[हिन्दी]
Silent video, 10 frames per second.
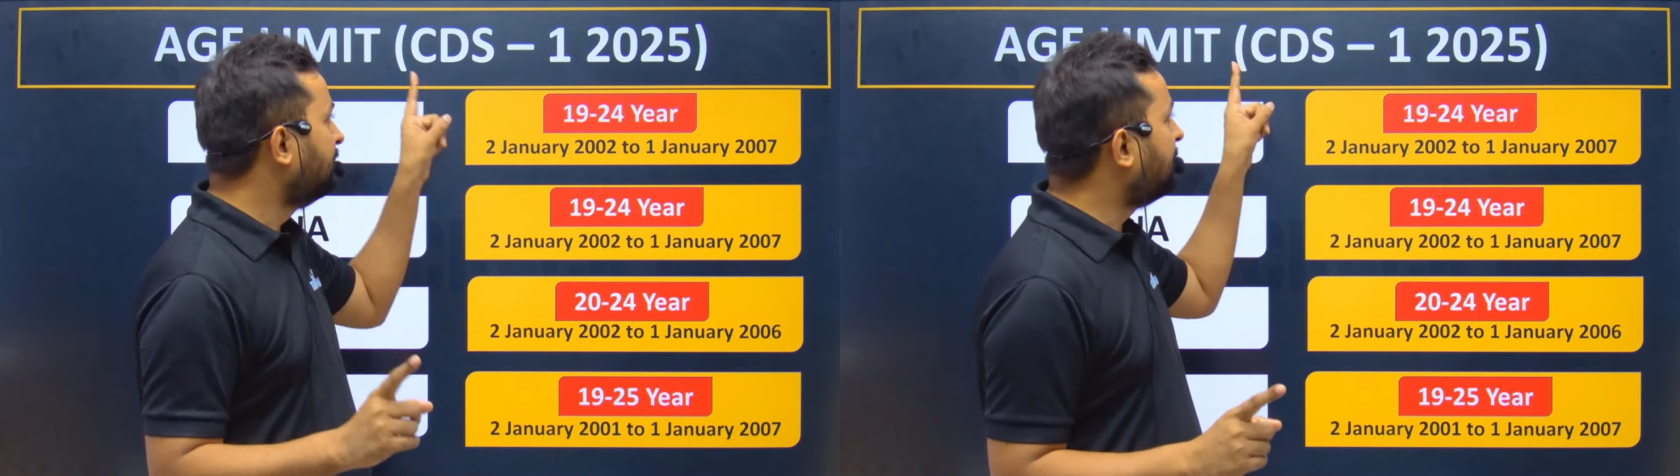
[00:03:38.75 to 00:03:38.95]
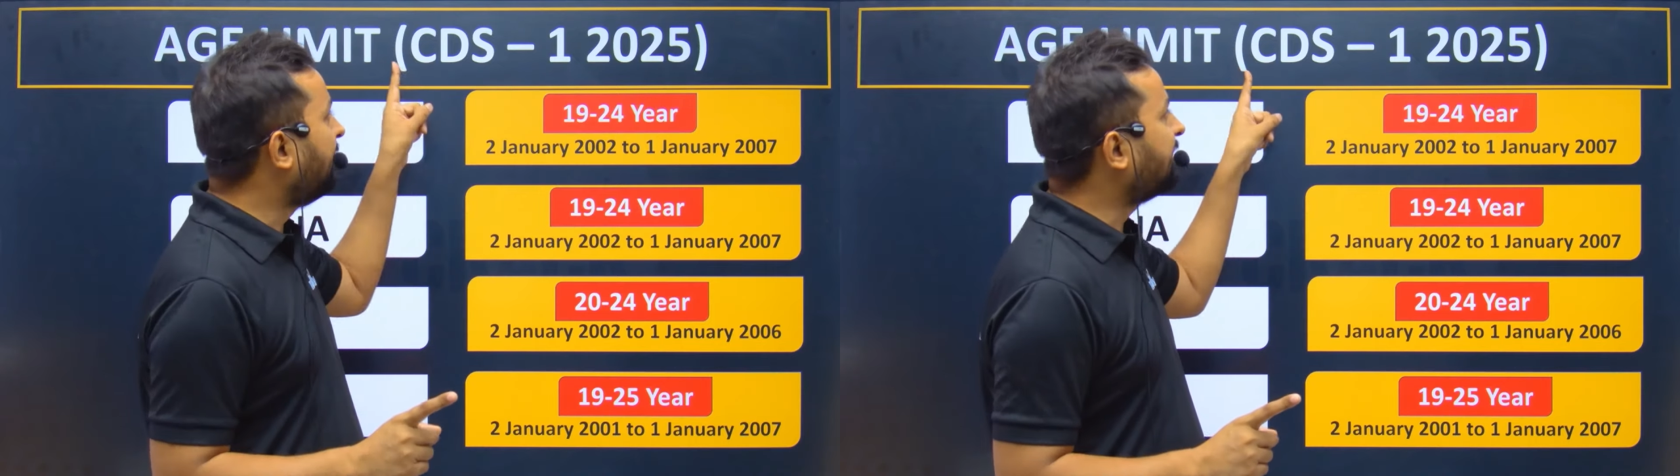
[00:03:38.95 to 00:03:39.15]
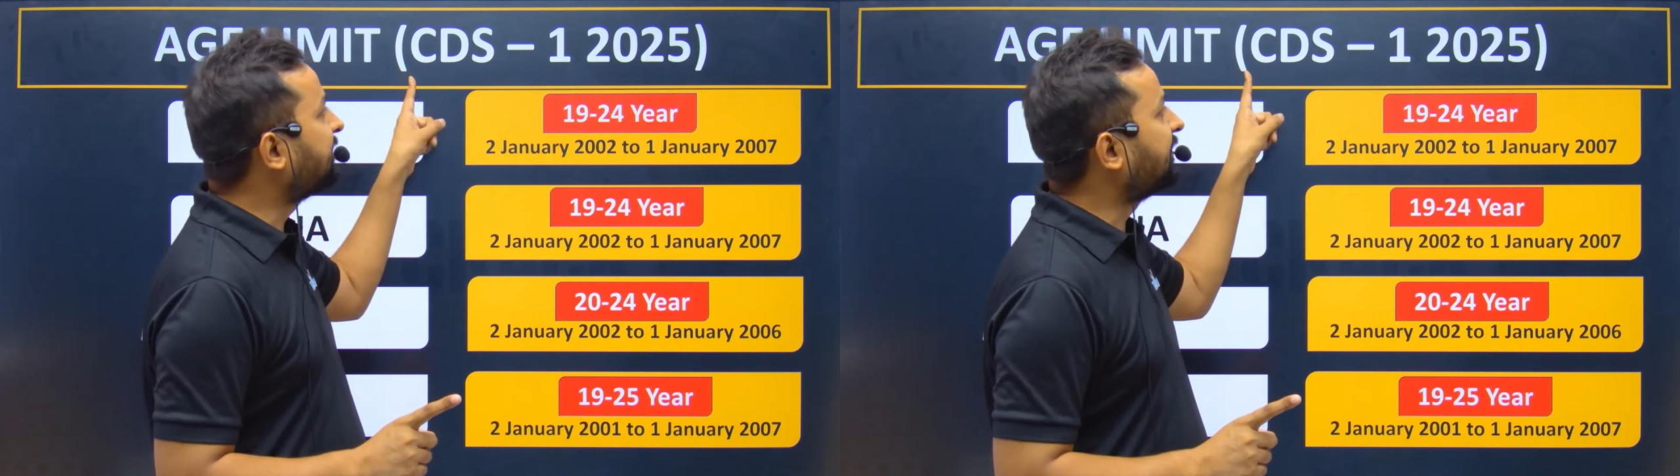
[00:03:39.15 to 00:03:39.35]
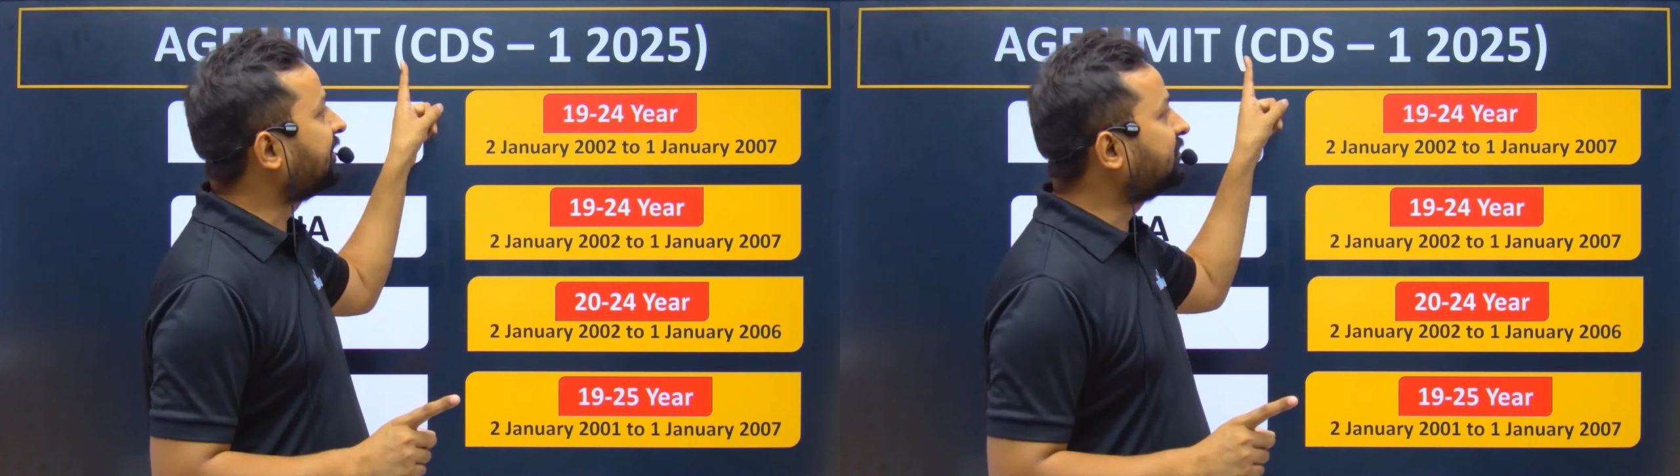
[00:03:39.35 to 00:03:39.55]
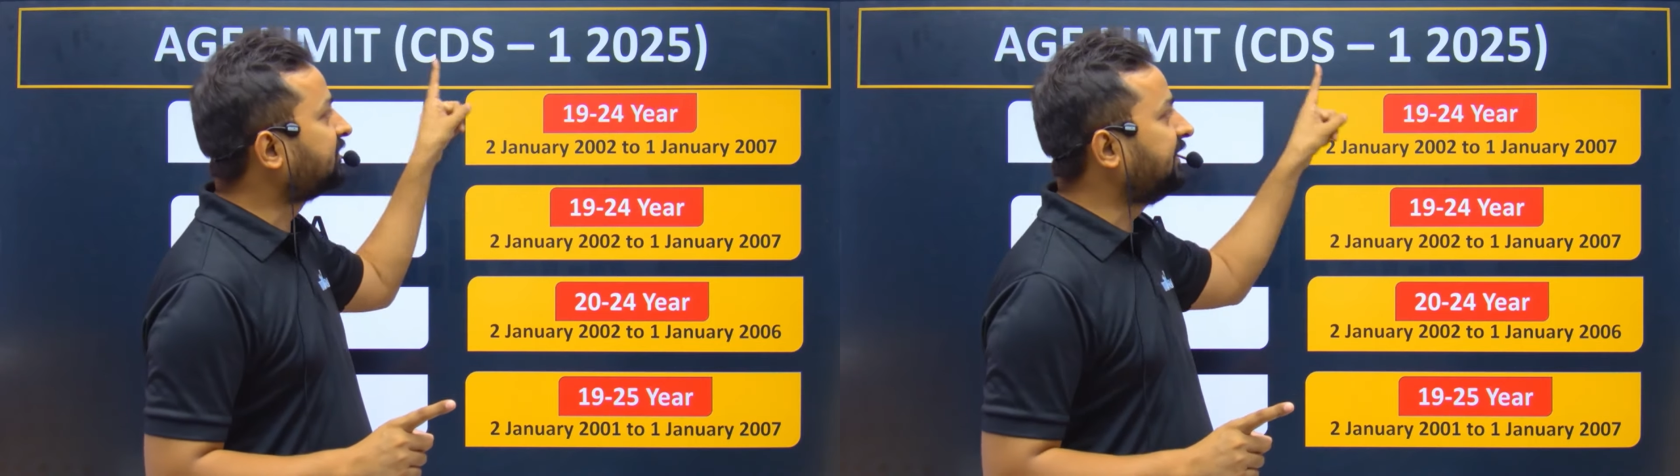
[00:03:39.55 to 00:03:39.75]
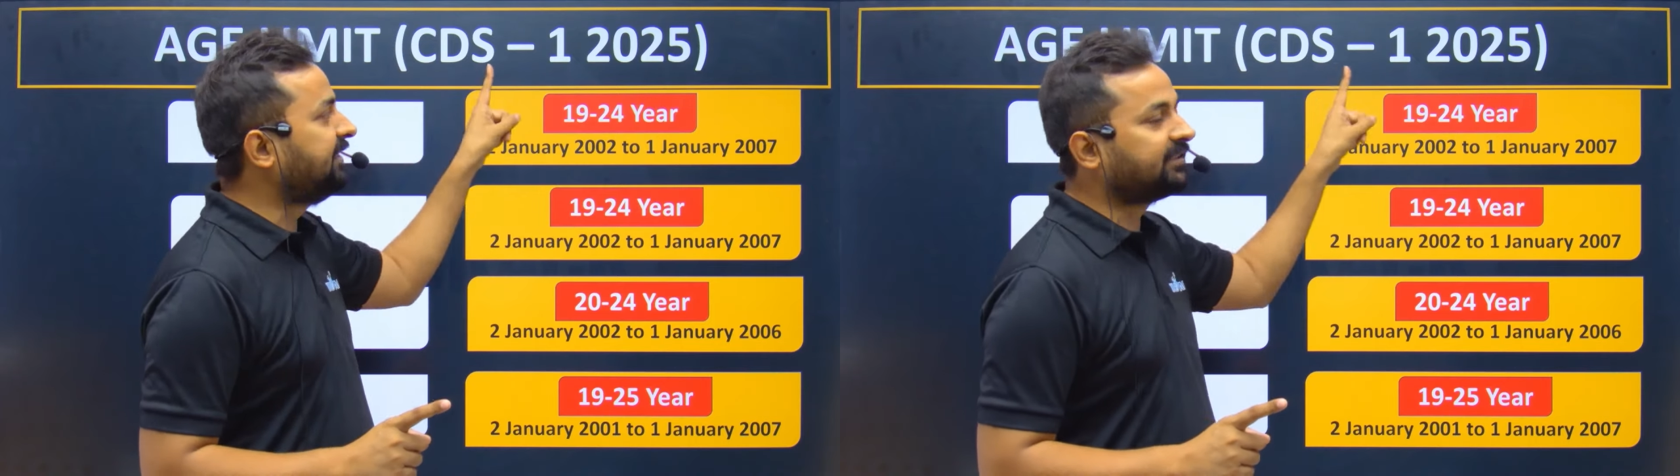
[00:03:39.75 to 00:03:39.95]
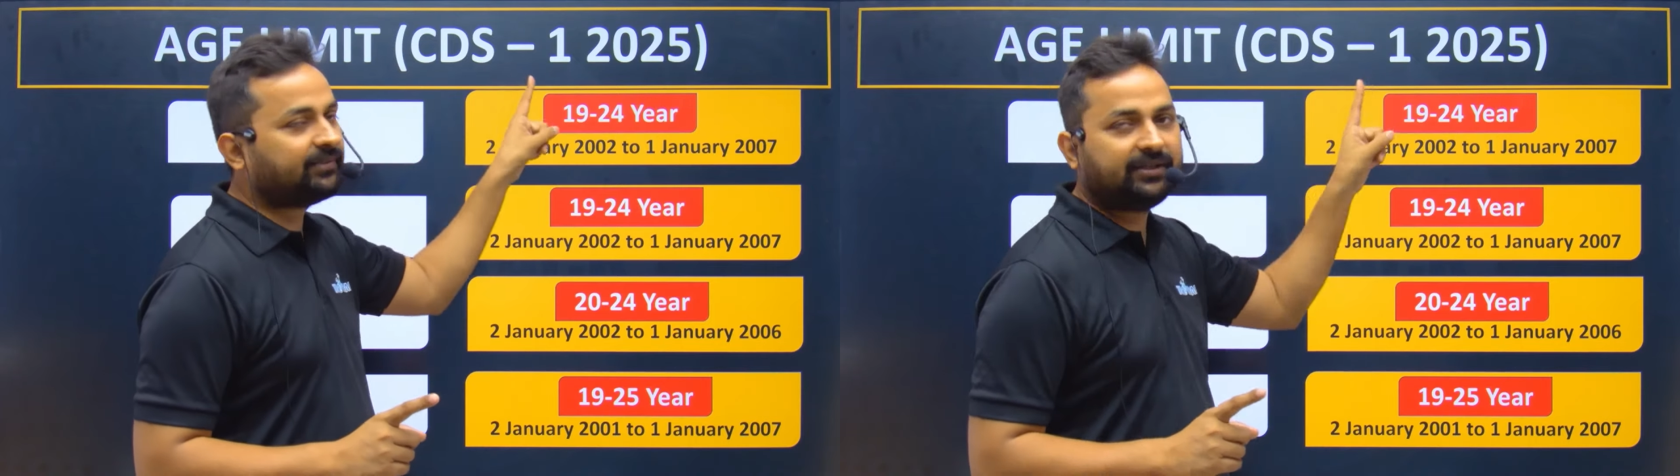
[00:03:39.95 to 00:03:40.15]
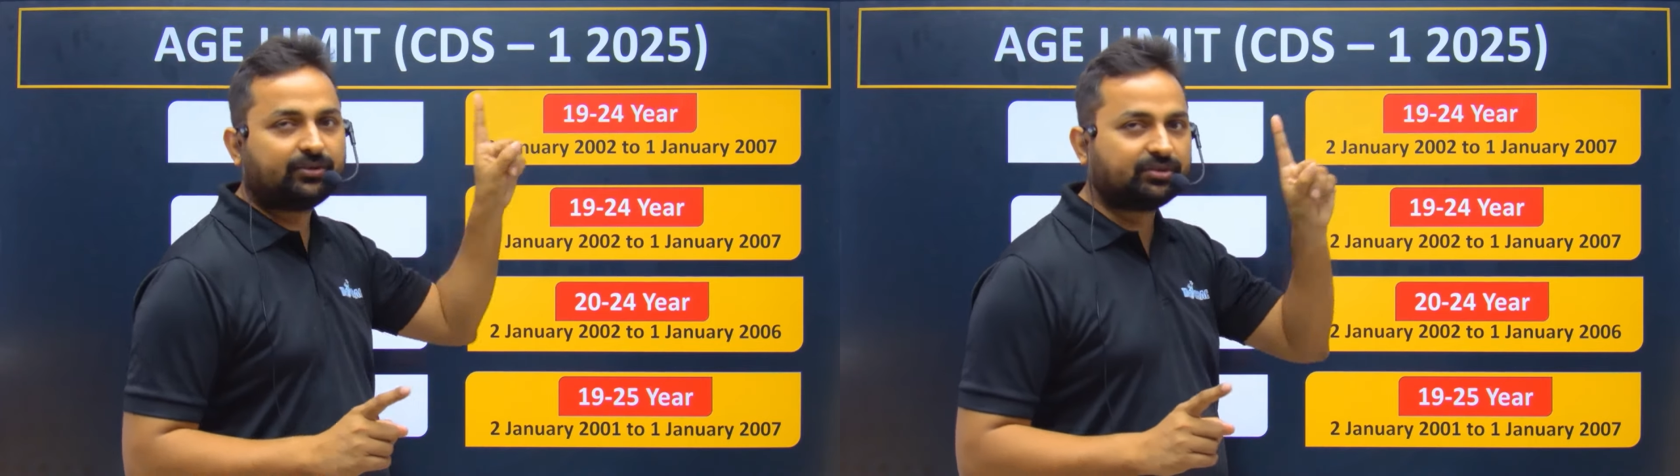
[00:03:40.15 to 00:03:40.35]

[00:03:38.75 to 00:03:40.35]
मैं बात कर रहा हूं सीडीएस वन